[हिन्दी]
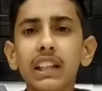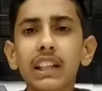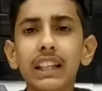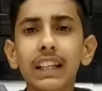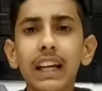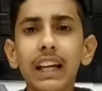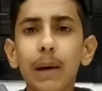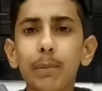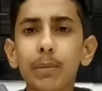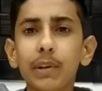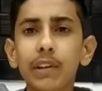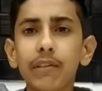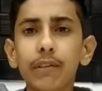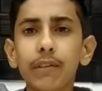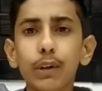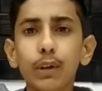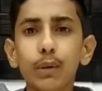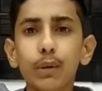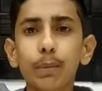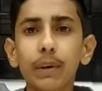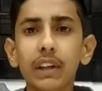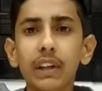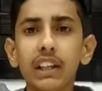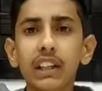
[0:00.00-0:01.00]
है कि आपके
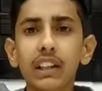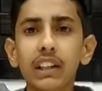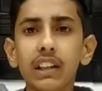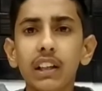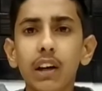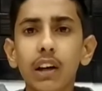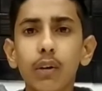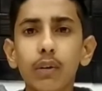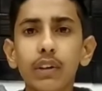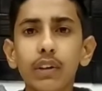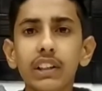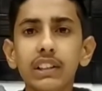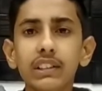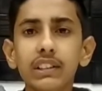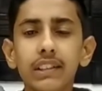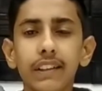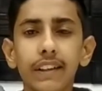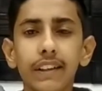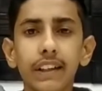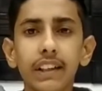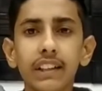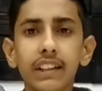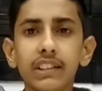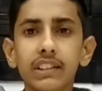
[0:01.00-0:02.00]
वीडियो पर कितना ऑडियंस
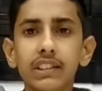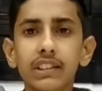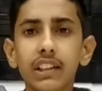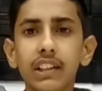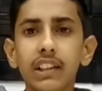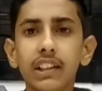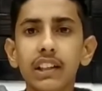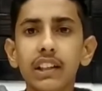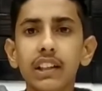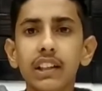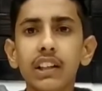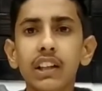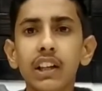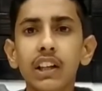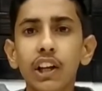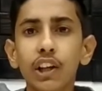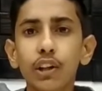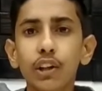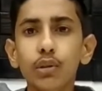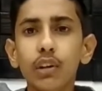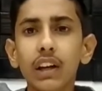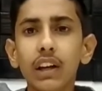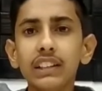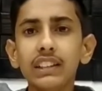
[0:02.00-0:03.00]
रिटेंशन है
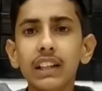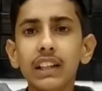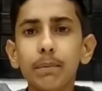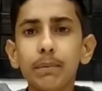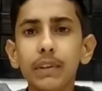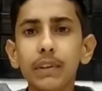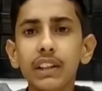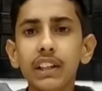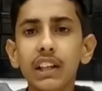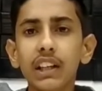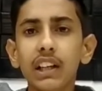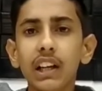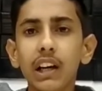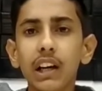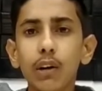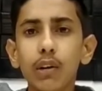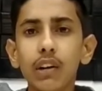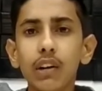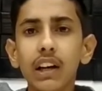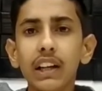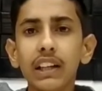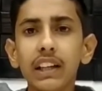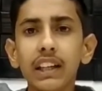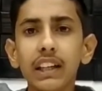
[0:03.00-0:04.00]
तो गाइज आपने देखा
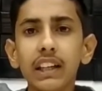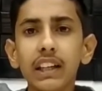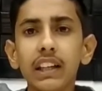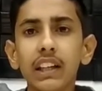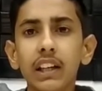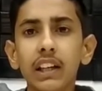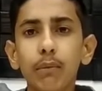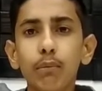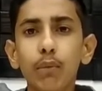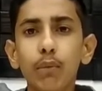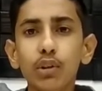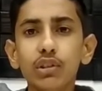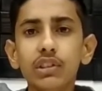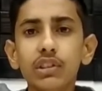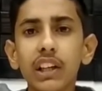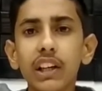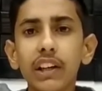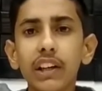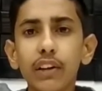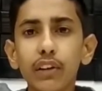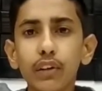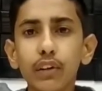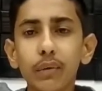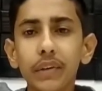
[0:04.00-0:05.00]
होगा कि बहुत
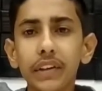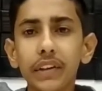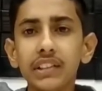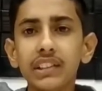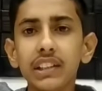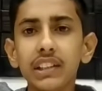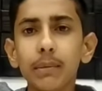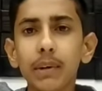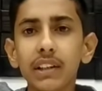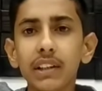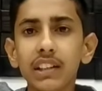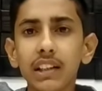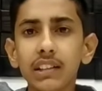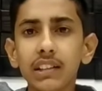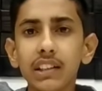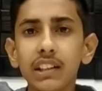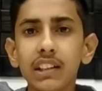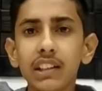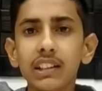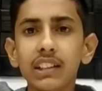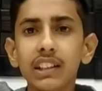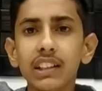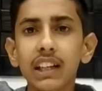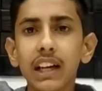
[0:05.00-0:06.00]
सारे यूट्यूबर्स ये बताते
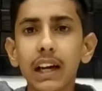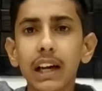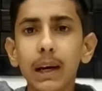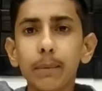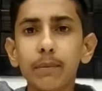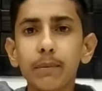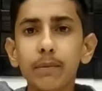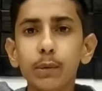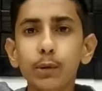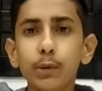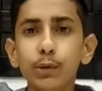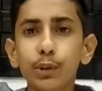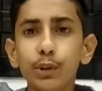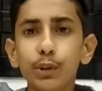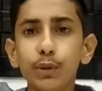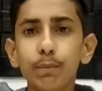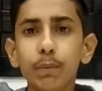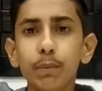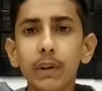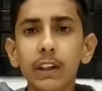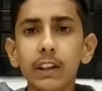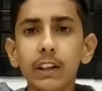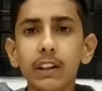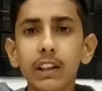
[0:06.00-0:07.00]
रहते हैं आप यूट्यूब
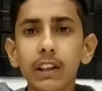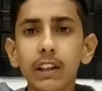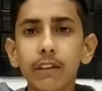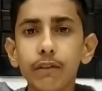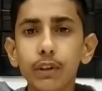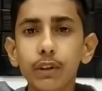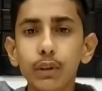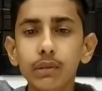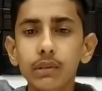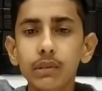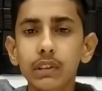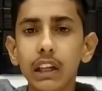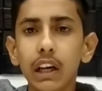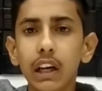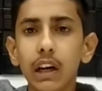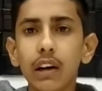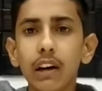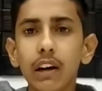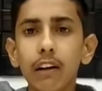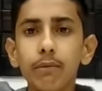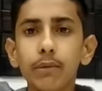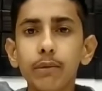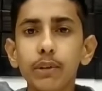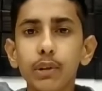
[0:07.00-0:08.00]
पर इतने व्यूज लाओ
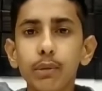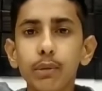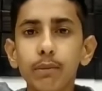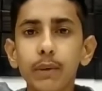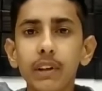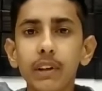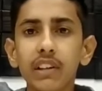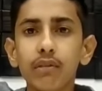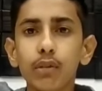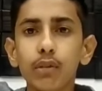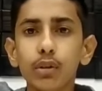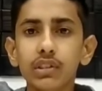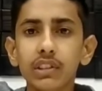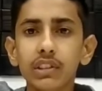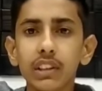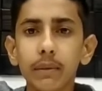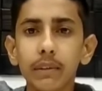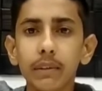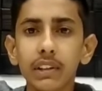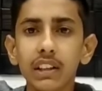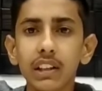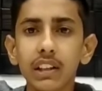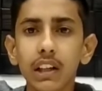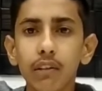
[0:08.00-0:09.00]
आप यूट्यूब पर वॉच टाइम
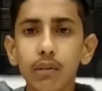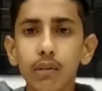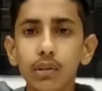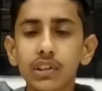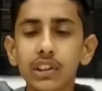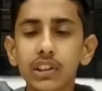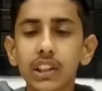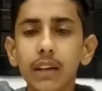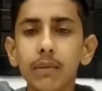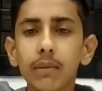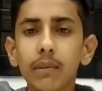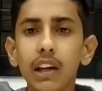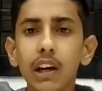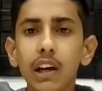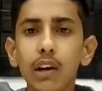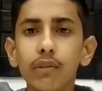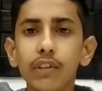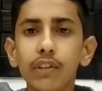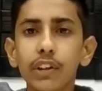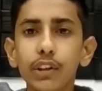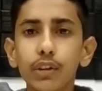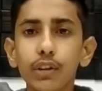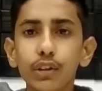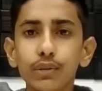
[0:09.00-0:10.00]
इतना वॉच टाइम लाओ
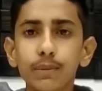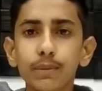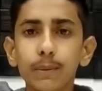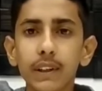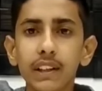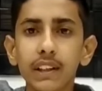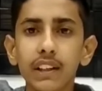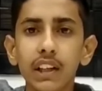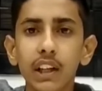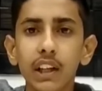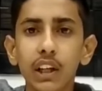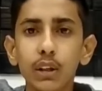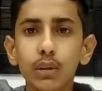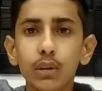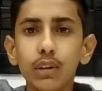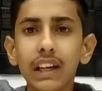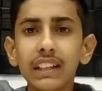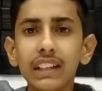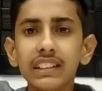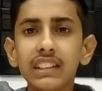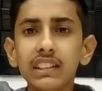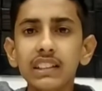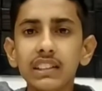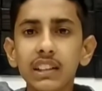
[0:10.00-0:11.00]
वीडियोस पर तो
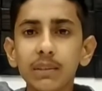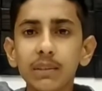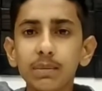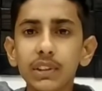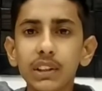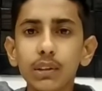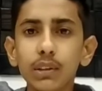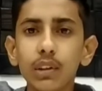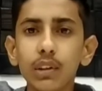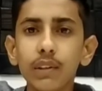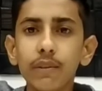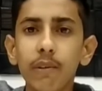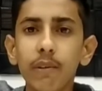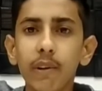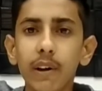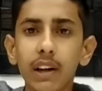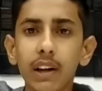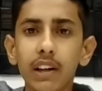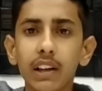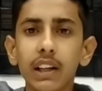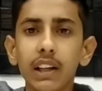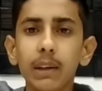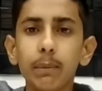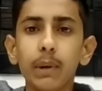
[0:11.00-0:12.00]
गाइज इन सबसे कोई
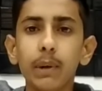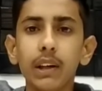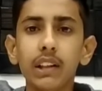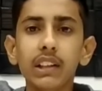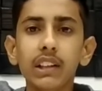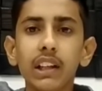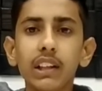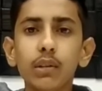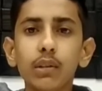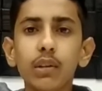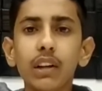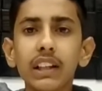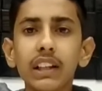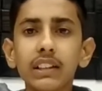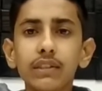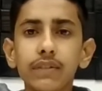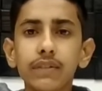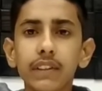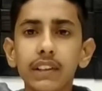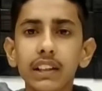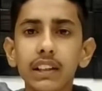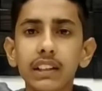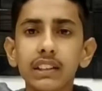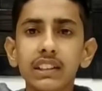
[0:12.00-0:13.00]
फर्क नहीं पड़ता है तो गाइज
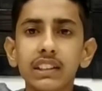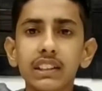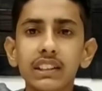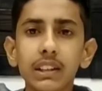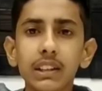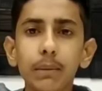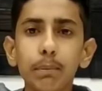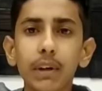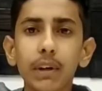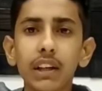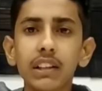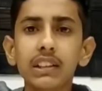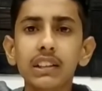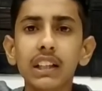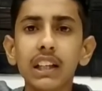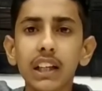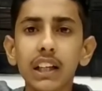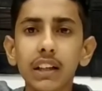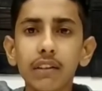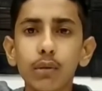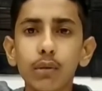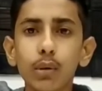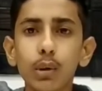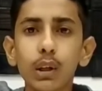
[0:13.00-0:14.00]
फर्क जिससे पड़ता
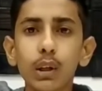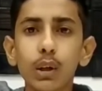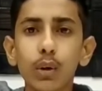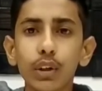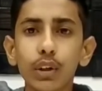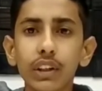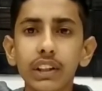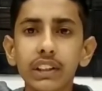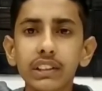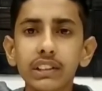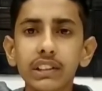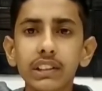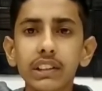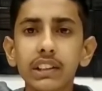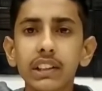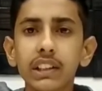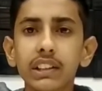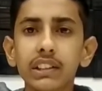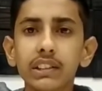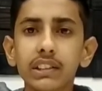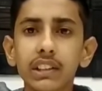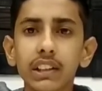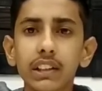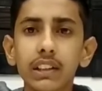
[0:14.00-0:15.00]
है वो है ऑडियंस
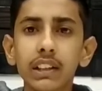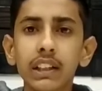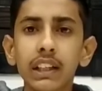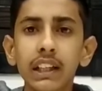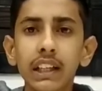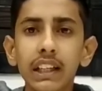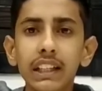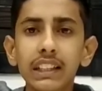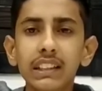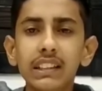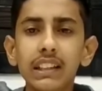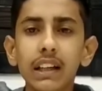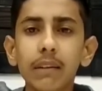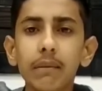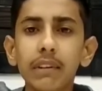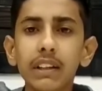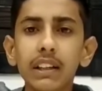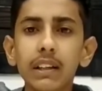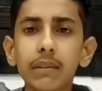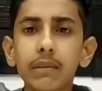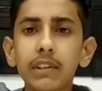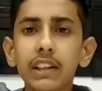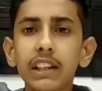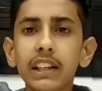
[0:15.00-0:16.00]
रिटेंशन इसका
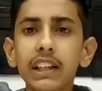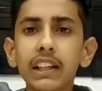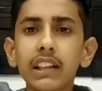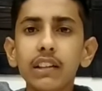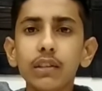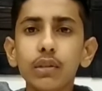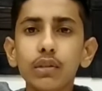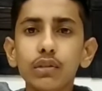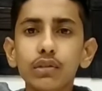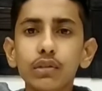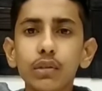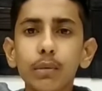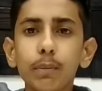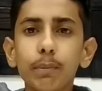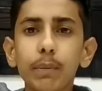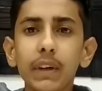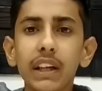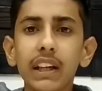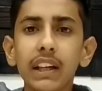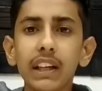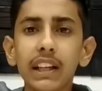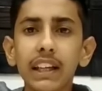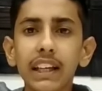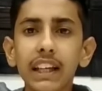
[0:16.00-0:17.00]
मतलब यह है कि दोस्तों
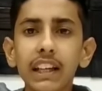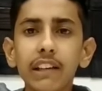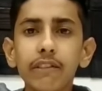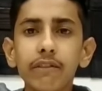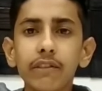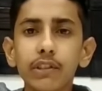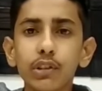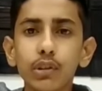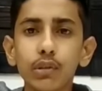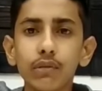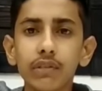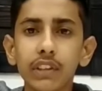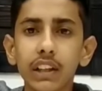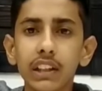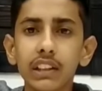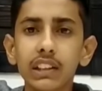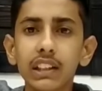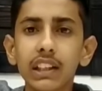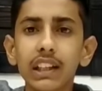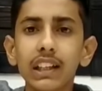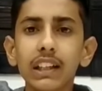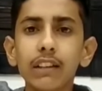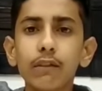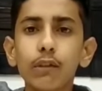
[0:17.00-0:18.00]
पहला एक जो
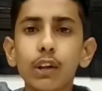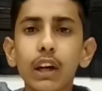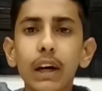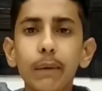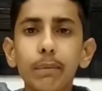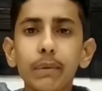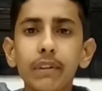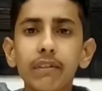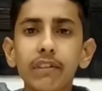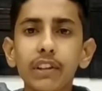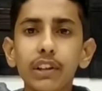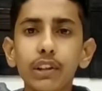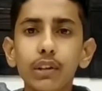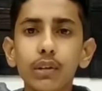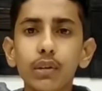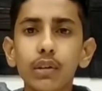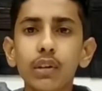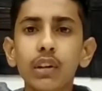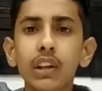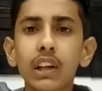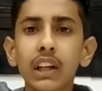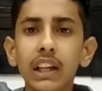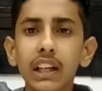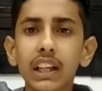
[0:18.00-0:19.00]
व्यक्ति है वो आपके वीडियो को
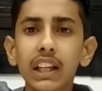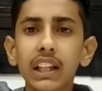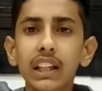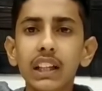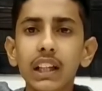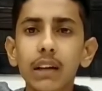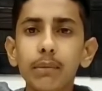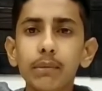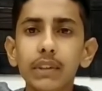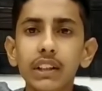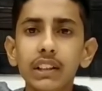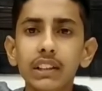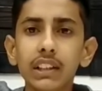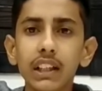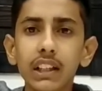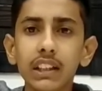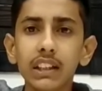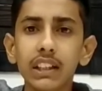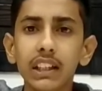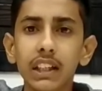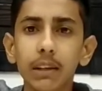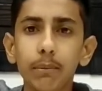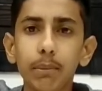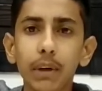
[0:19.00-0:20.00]
कितना मिनट तक
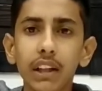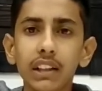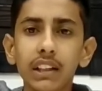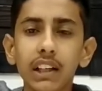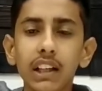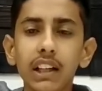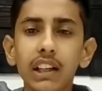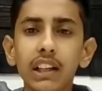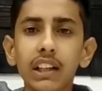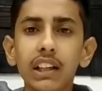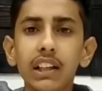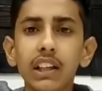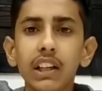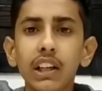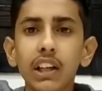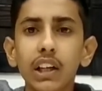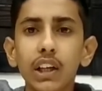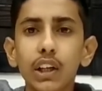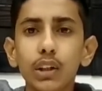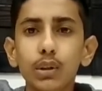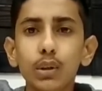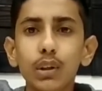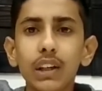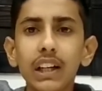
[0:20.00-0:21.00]
देख पाता है
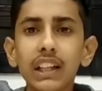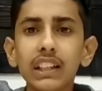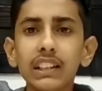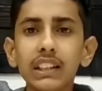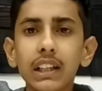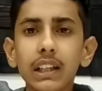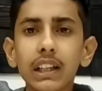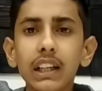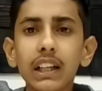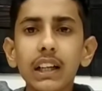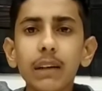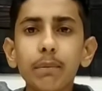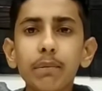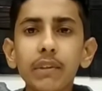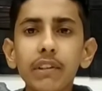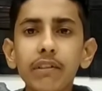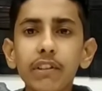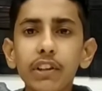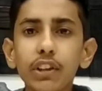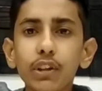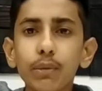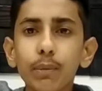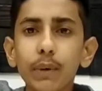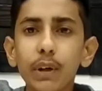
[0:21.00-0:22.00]
तो गाइज अगर आपके
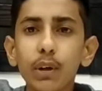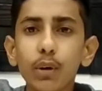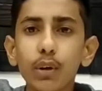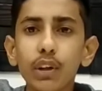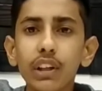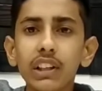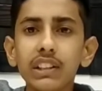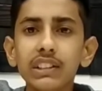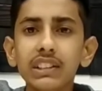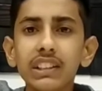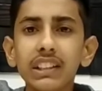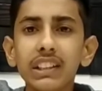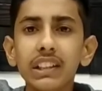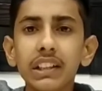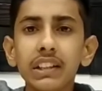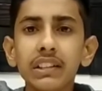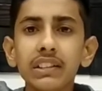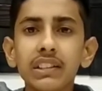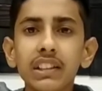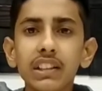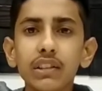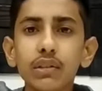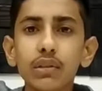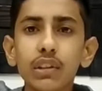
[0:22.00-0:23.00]
वीडियो पर ऑडियंस
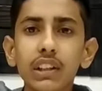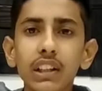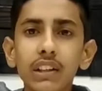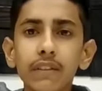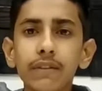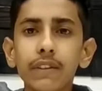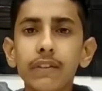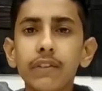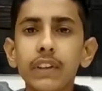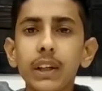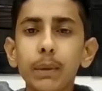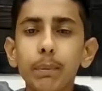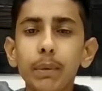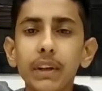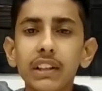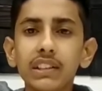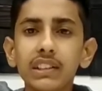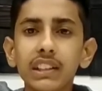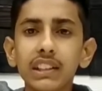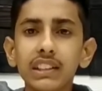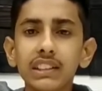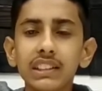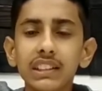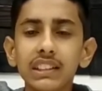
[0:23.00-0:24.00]
रिटेंशन जो है
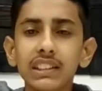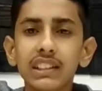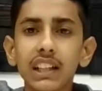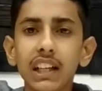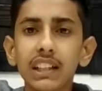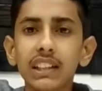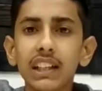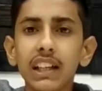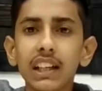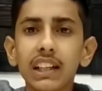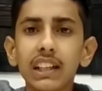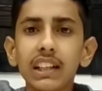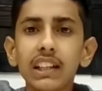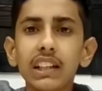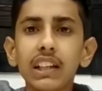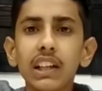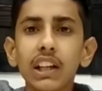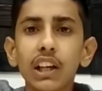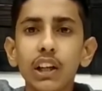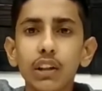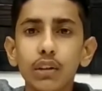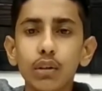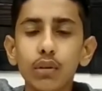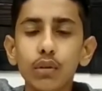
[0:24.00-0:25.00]
फिफ्टी से ज्यादा है
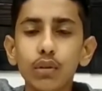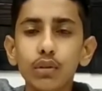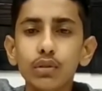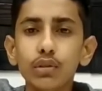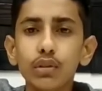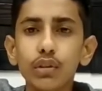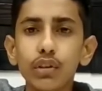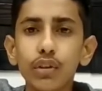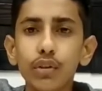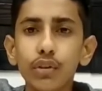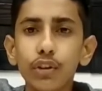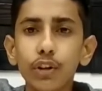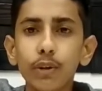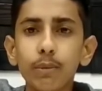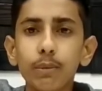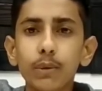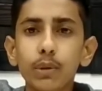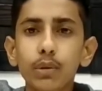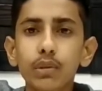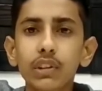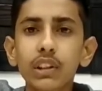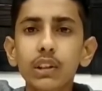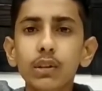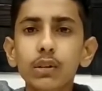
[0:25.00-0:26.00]
तो दोस्तों यूट्यूब
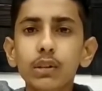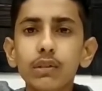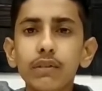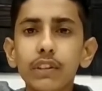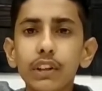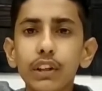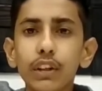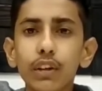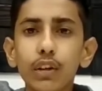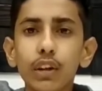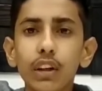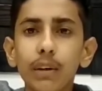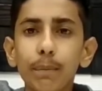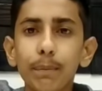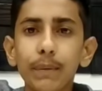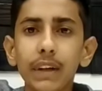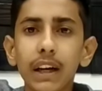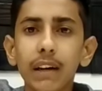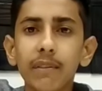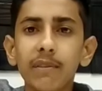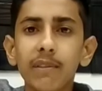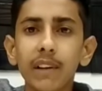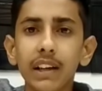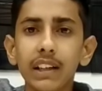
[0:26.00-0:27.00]
खुद ही उस वीडियो को अपने
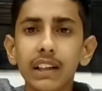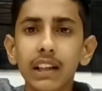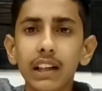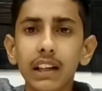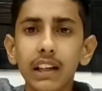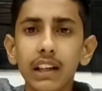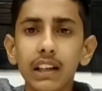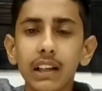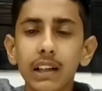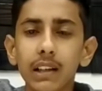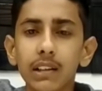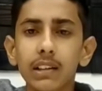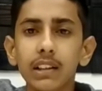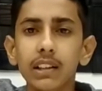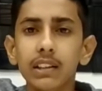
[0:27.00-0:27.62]
आप वायरल कर